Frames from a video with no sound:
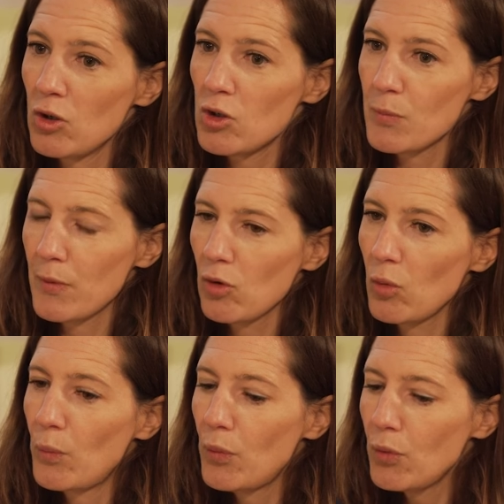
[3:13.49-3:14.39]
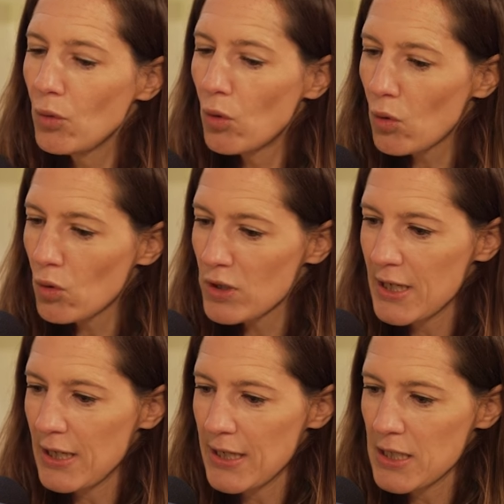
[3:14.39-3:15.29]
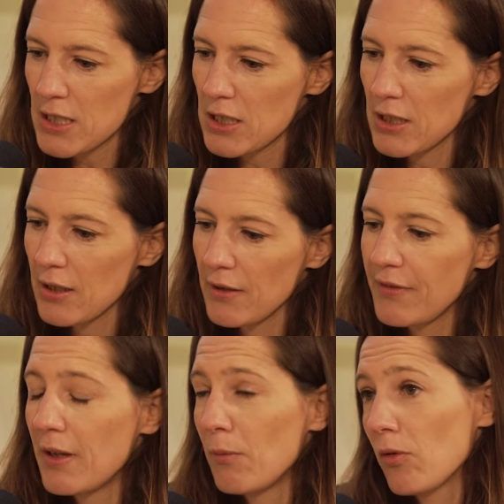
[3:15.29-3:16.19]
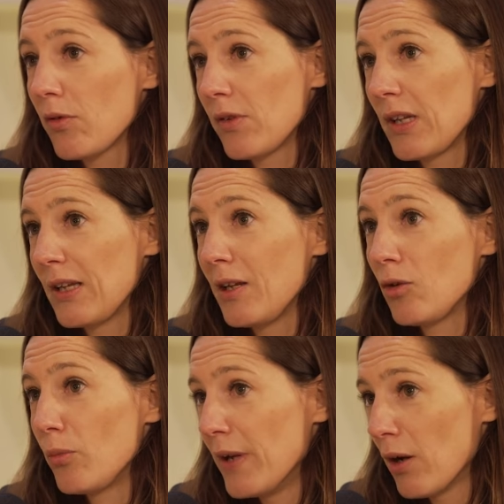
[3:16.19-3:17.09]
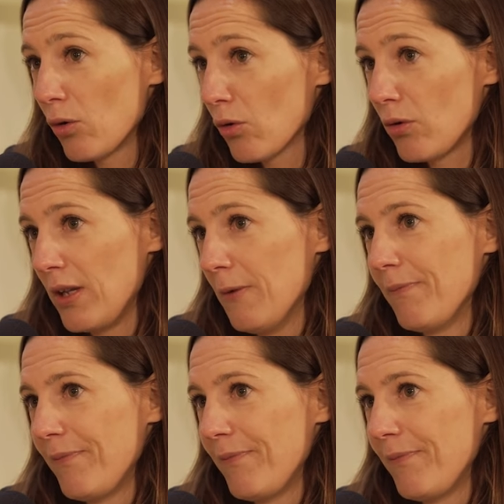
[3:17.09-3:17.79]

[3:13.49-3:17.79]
Je pense que le plus gros challenge, évidemment, c'est de bien recruter